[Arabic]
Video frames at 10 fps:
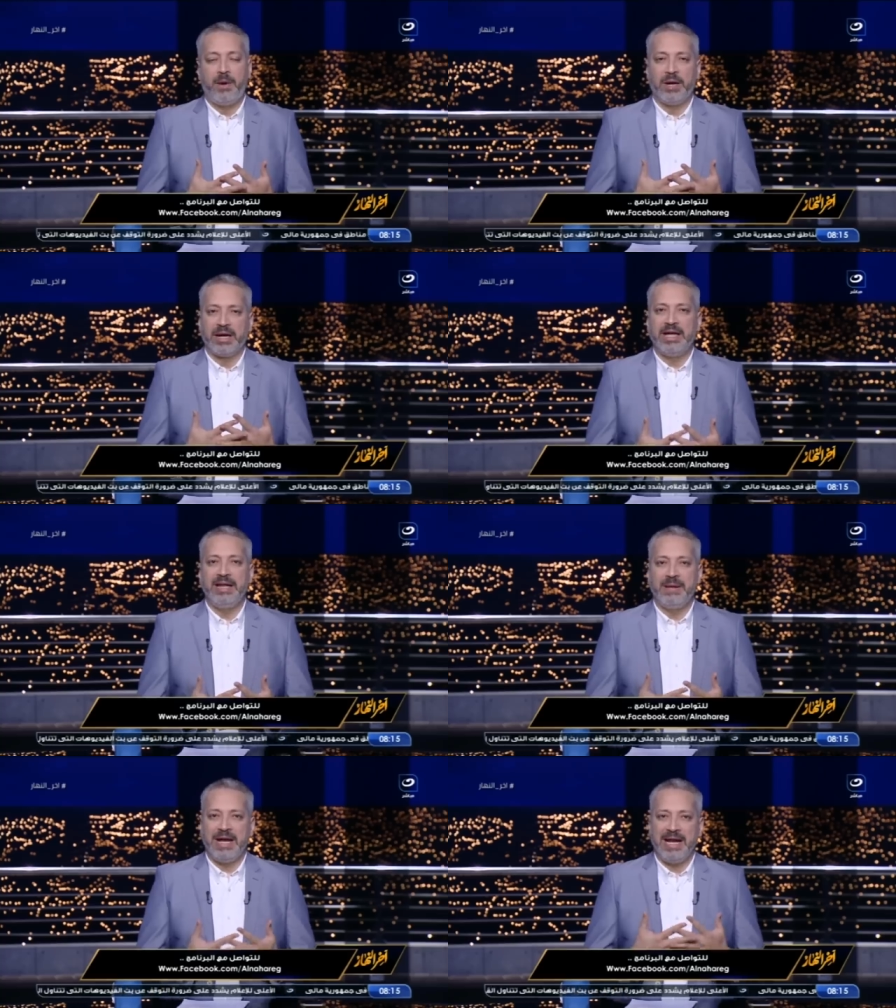
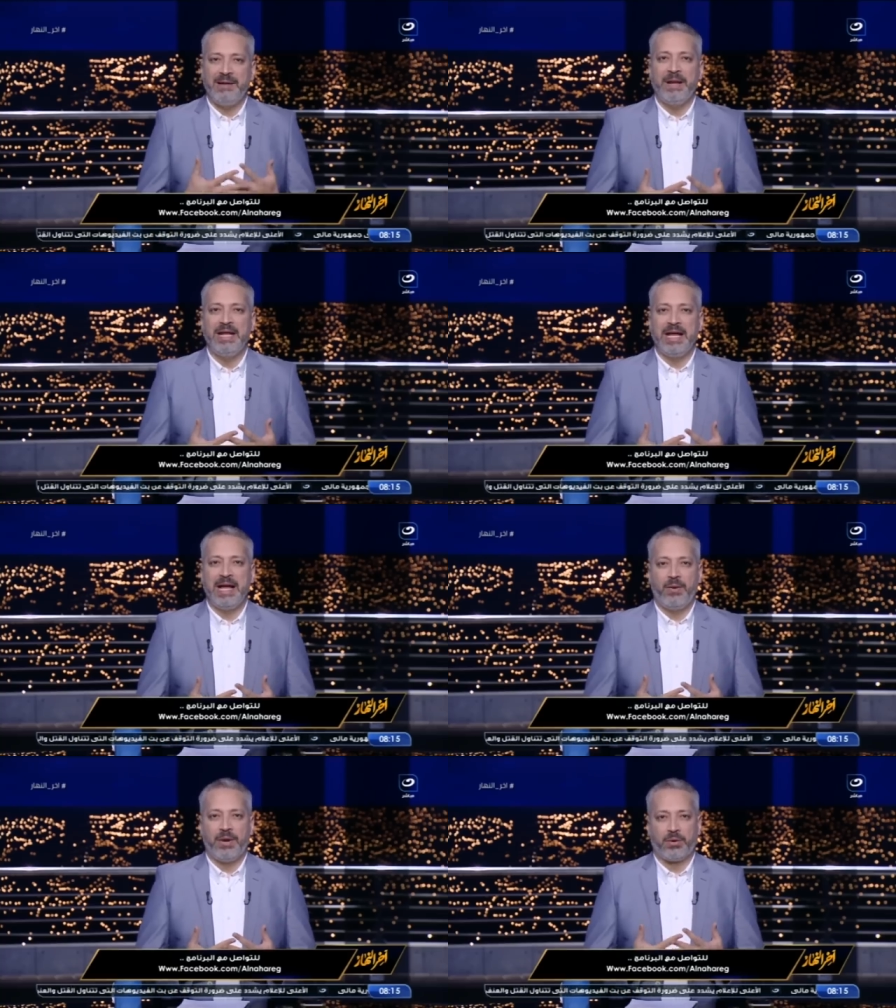والقيمه
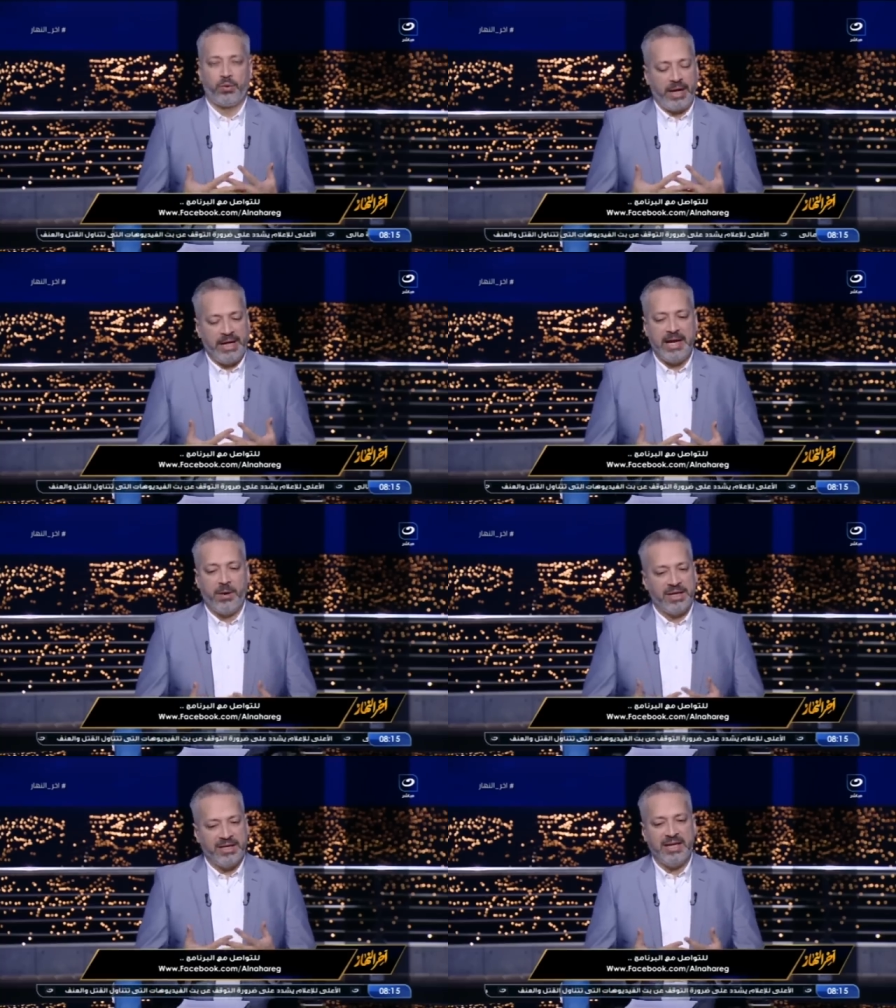العلميه والروحيه
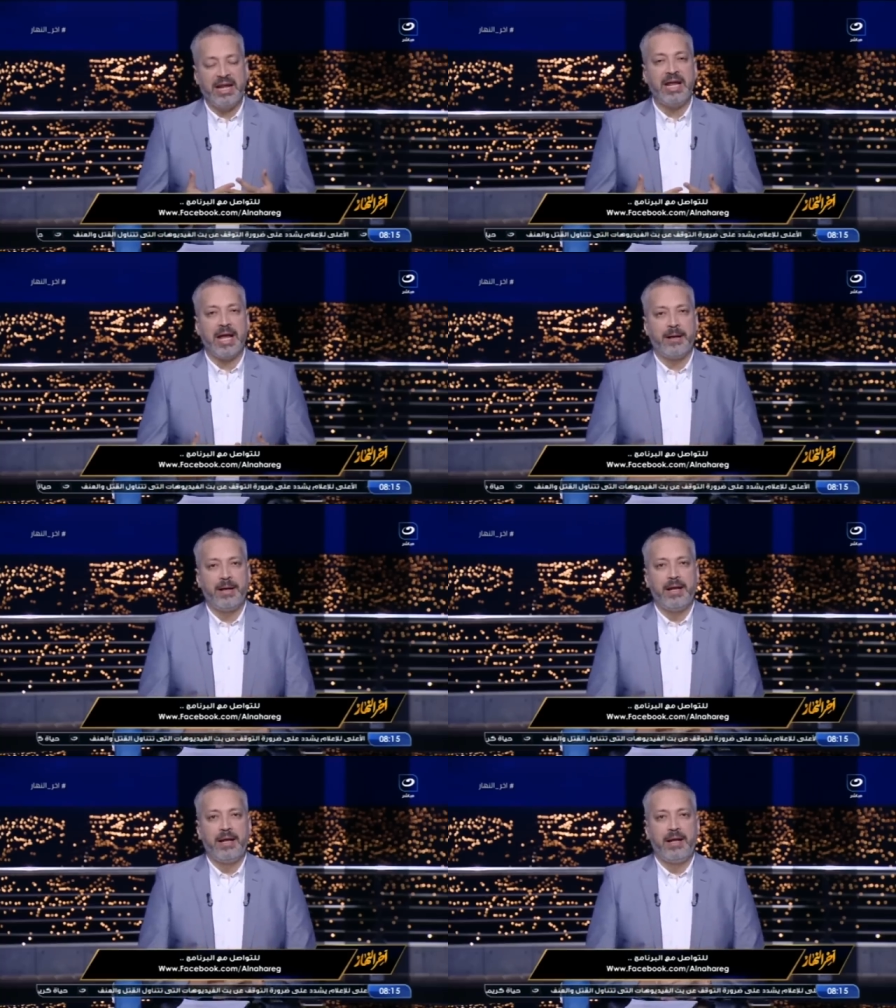والدينيه
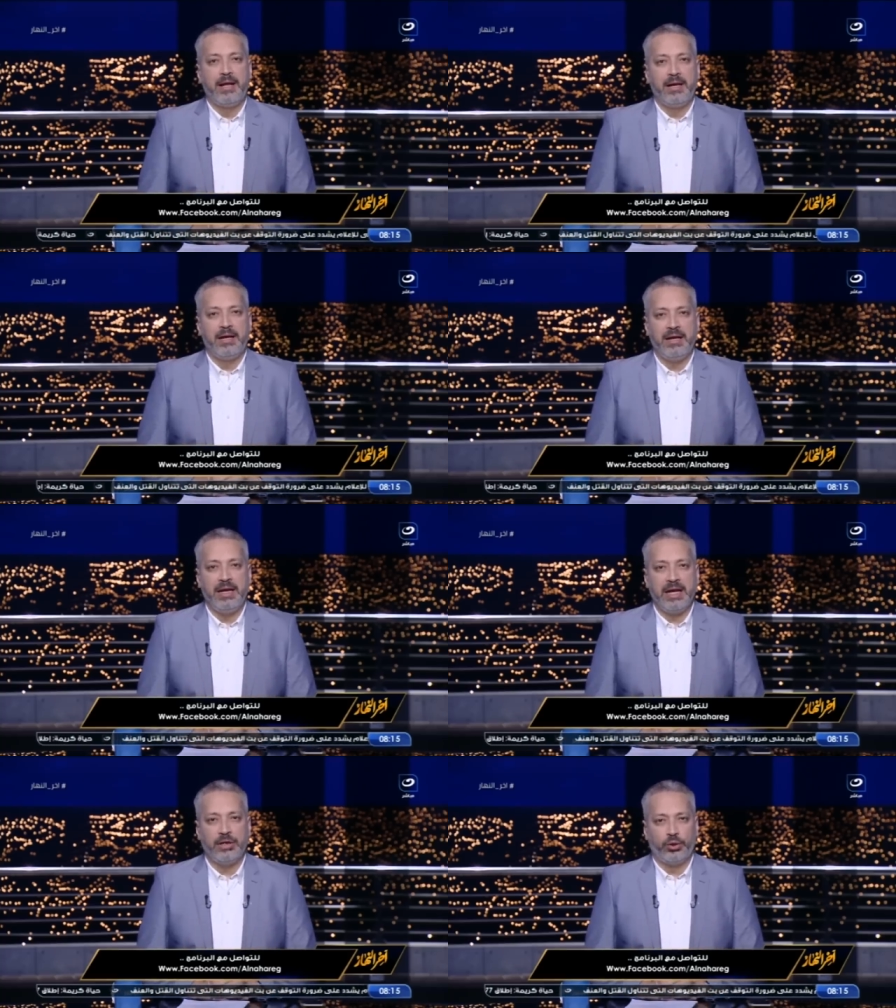
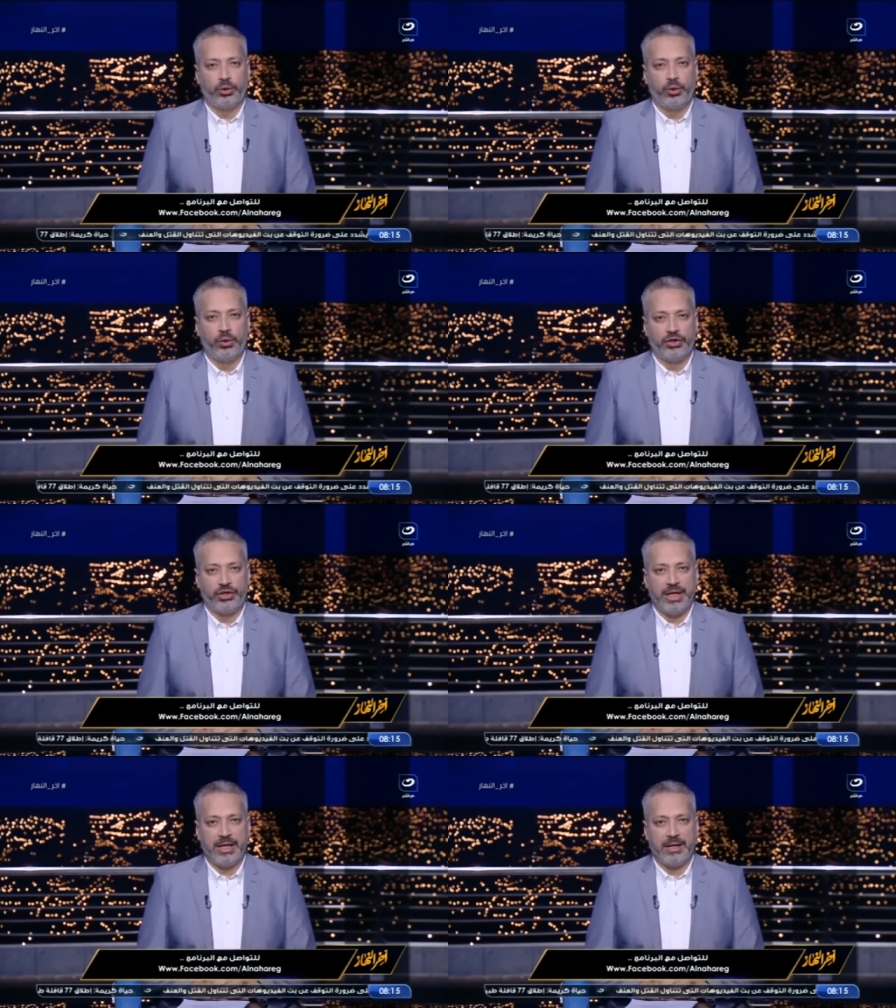للدكتور
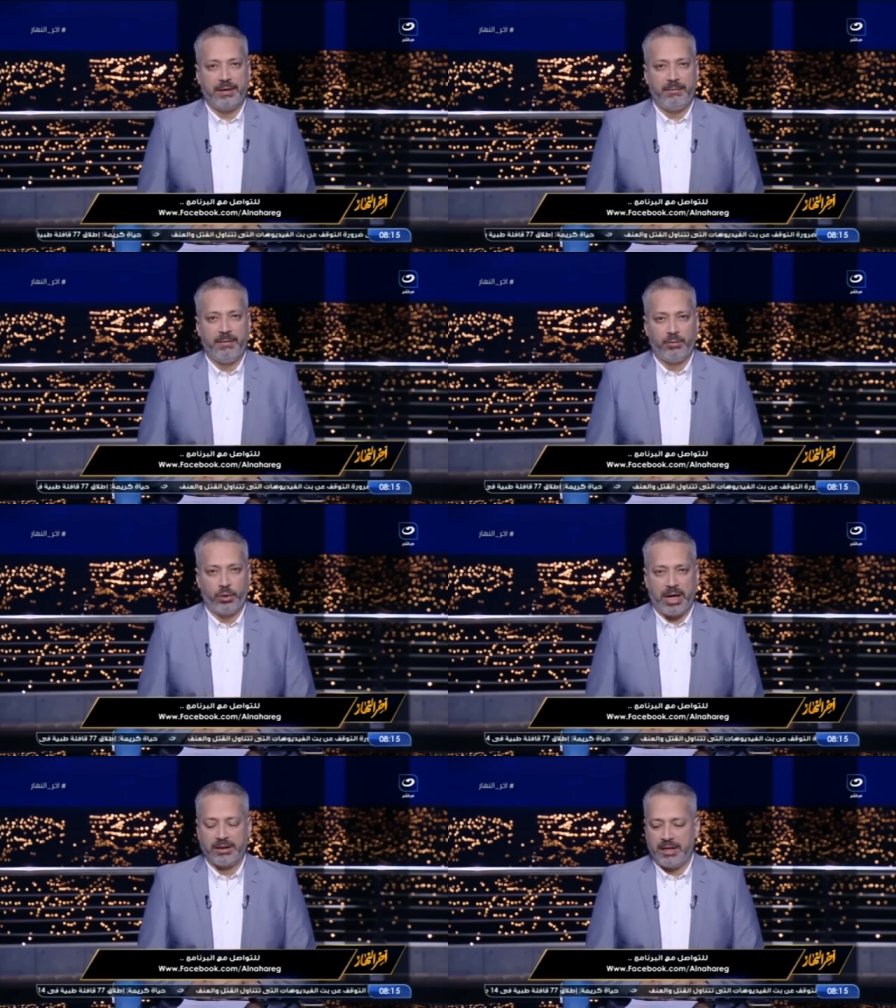الشيخ
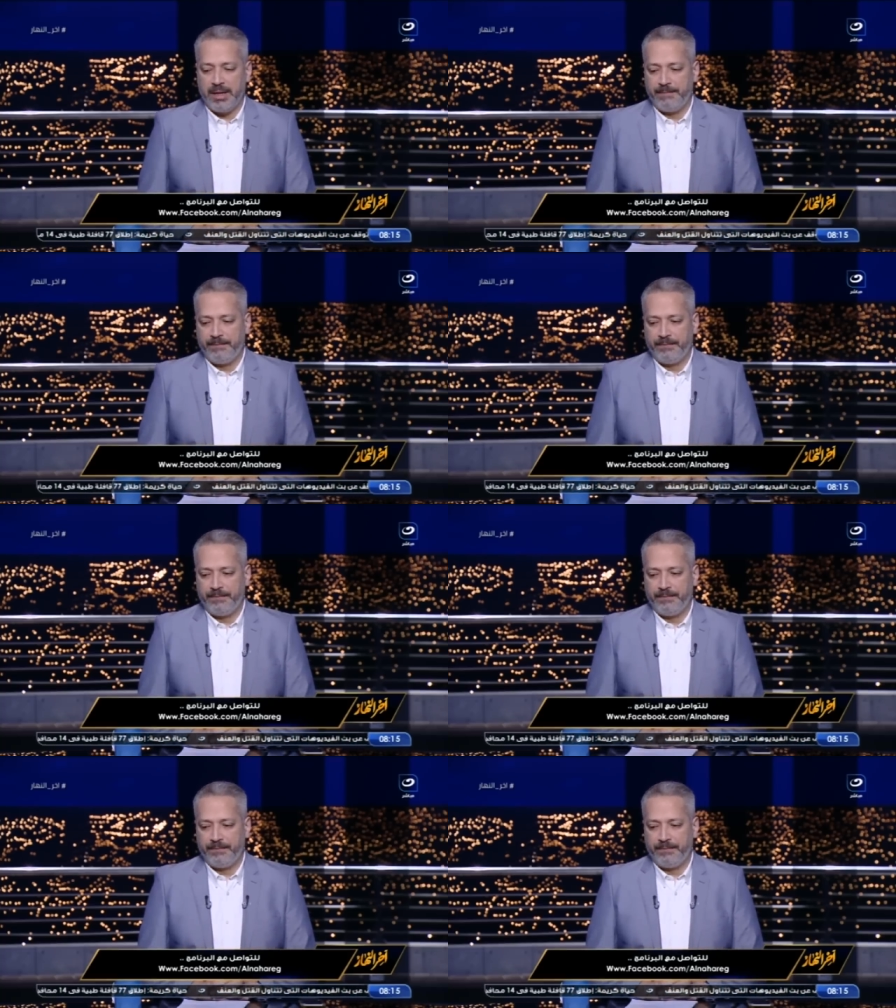مبروك عطيه